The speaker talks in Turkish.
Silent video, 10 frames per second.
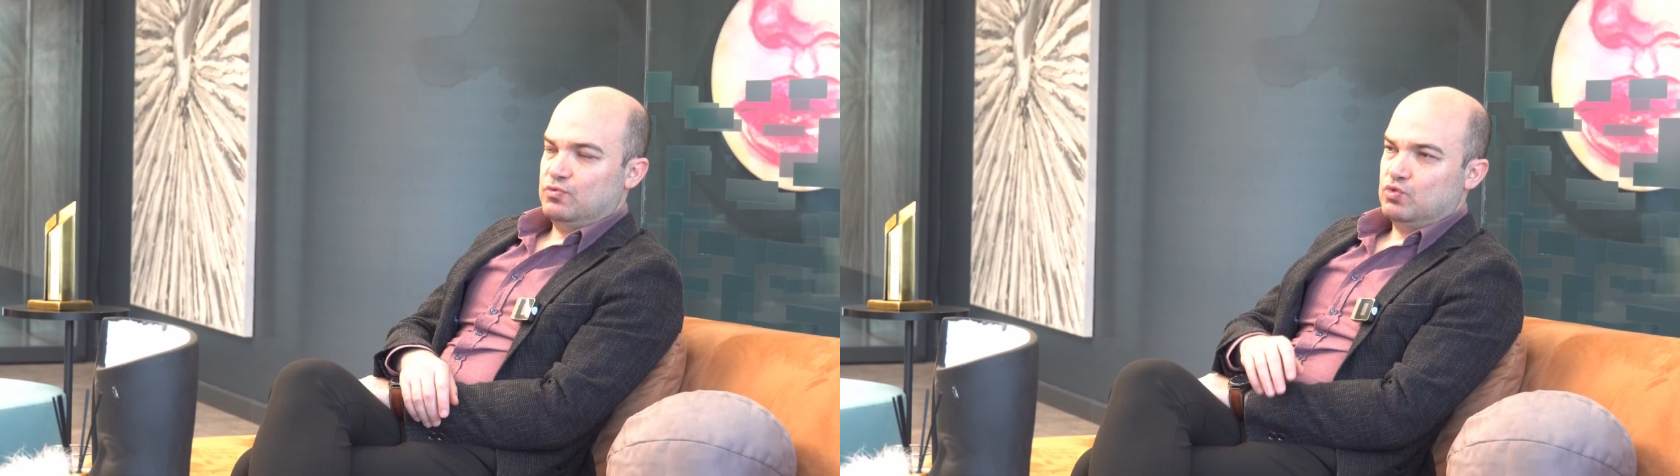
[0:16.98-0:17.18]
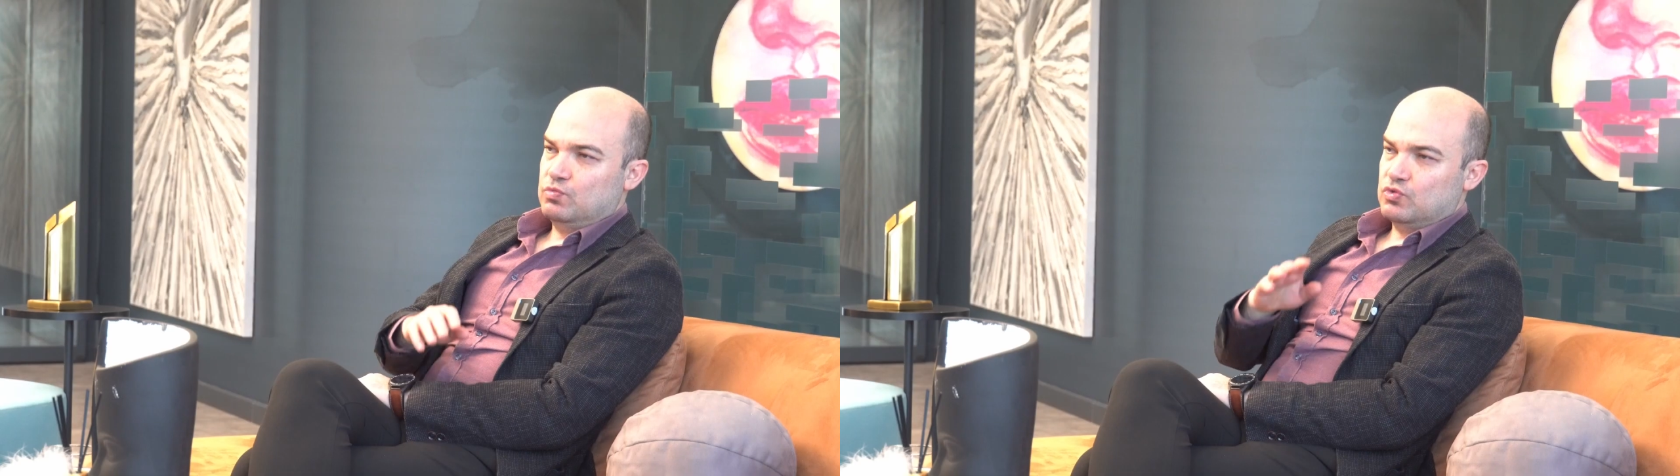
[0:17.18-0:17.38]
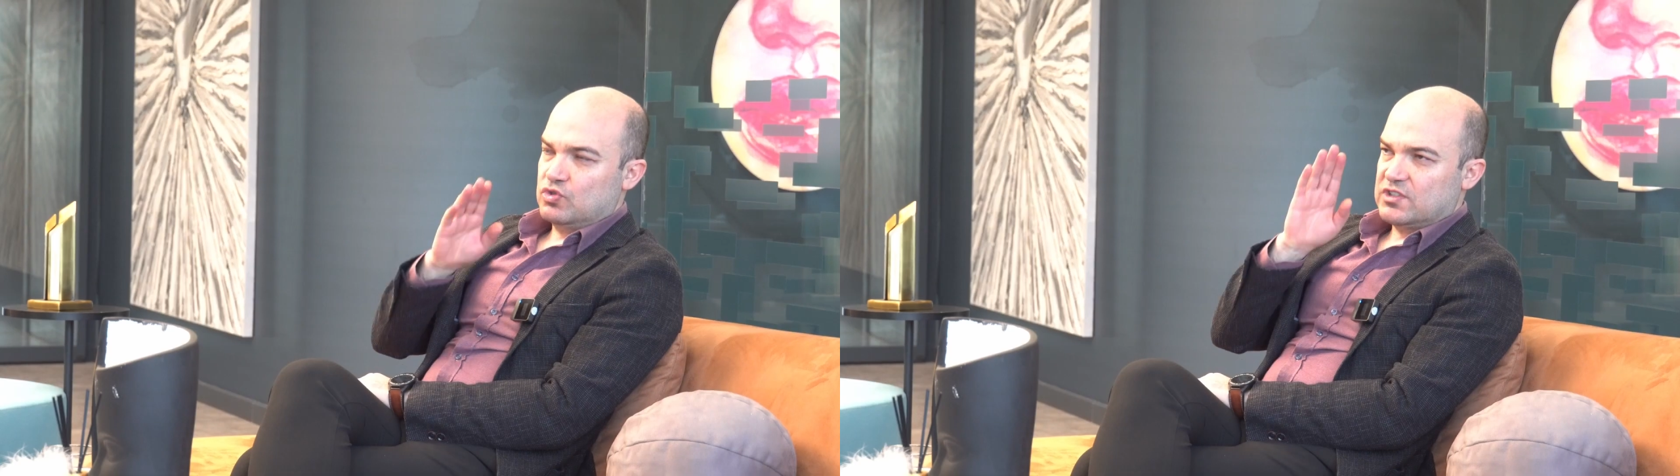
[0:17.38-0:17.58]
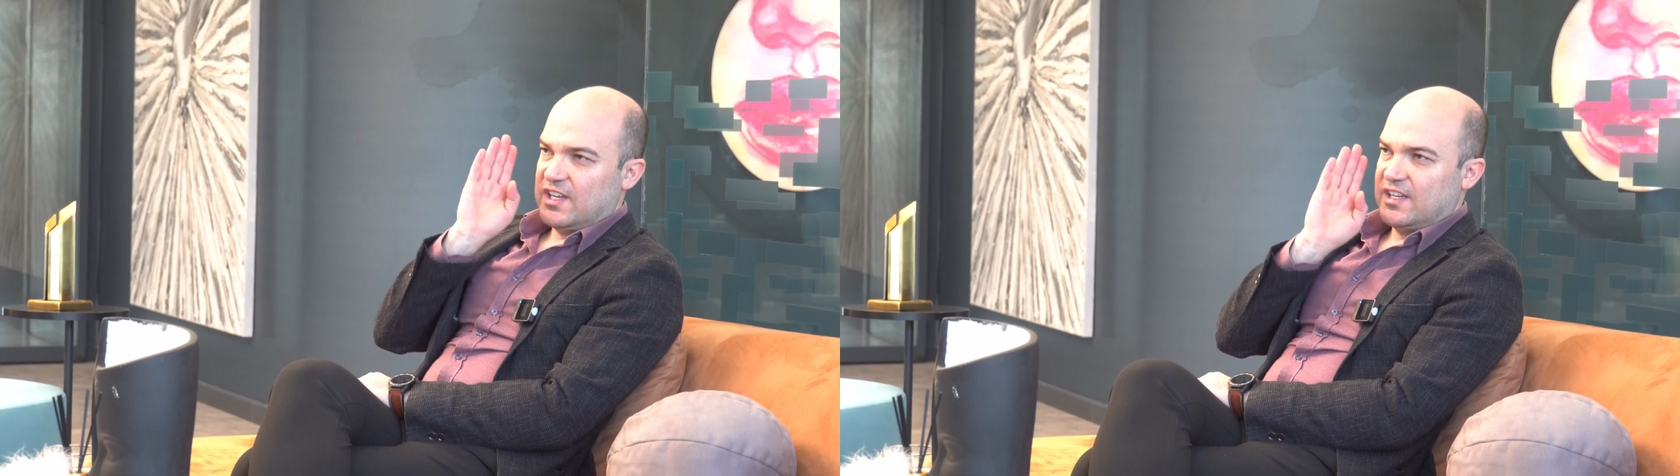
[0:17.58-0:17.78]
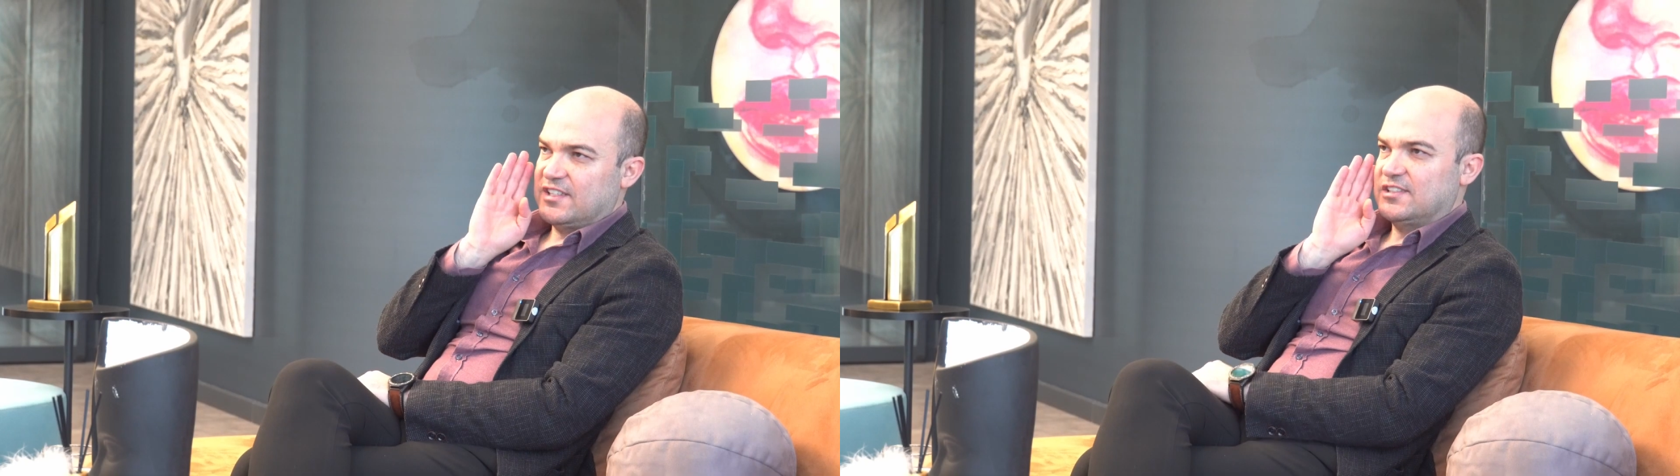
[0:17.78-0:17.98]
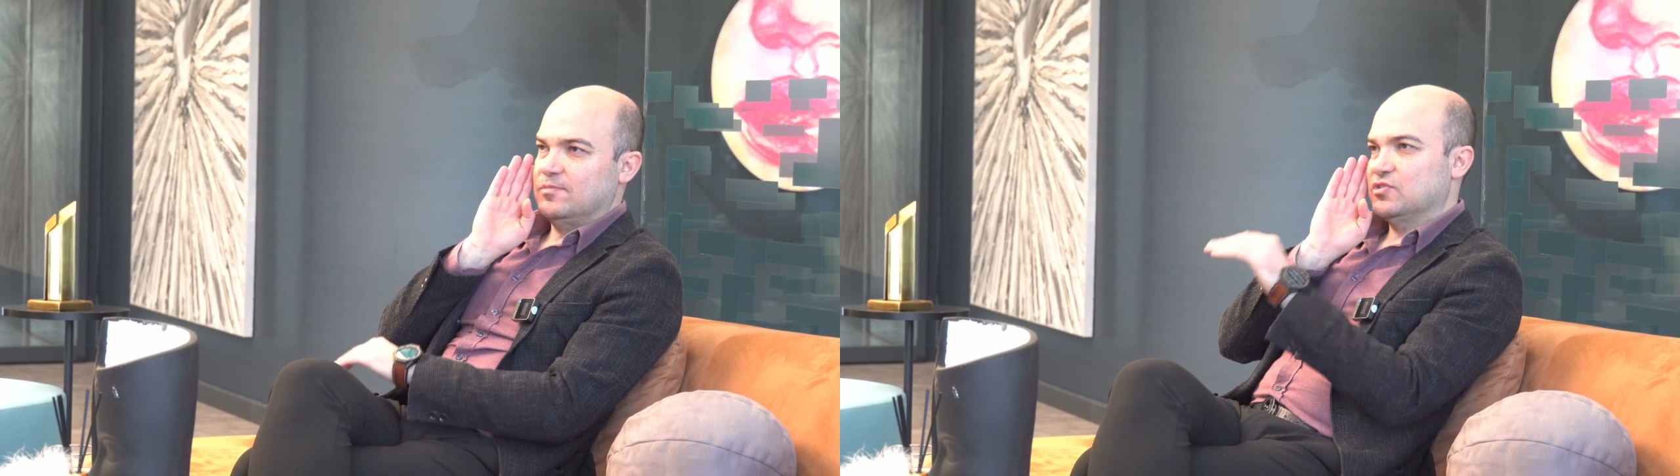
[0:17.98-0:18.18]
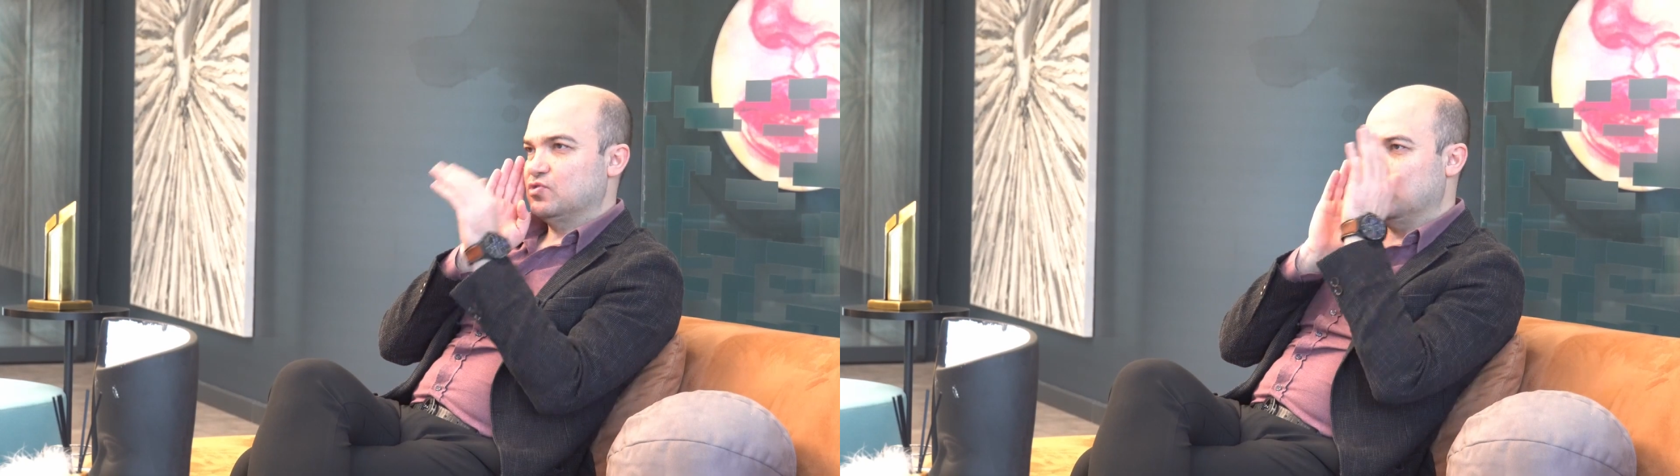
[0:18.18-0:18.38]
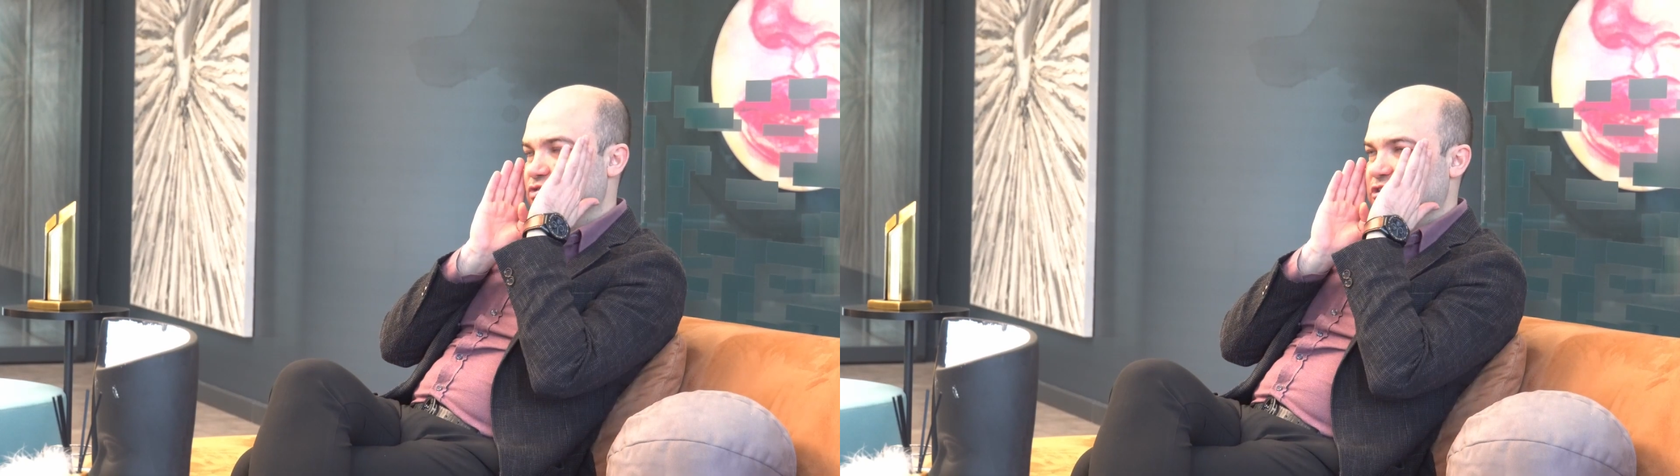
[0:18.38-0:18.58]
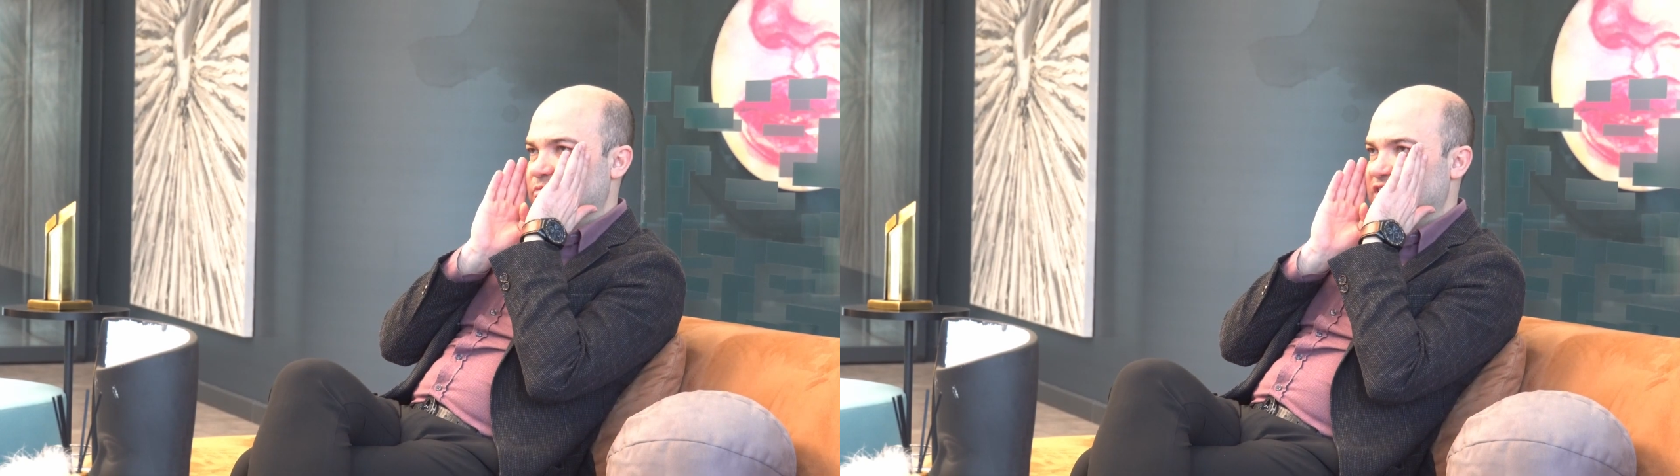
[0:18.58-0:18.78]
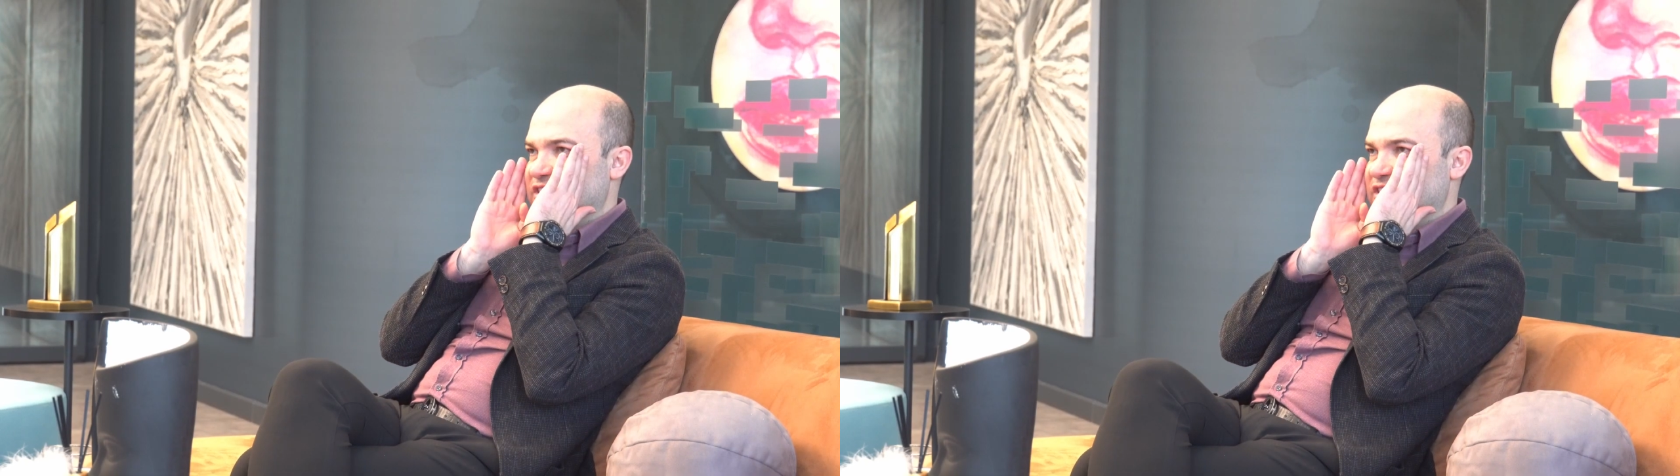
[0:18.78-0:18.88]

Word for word: yüzümüzün sağ kısmıyla sol kısmı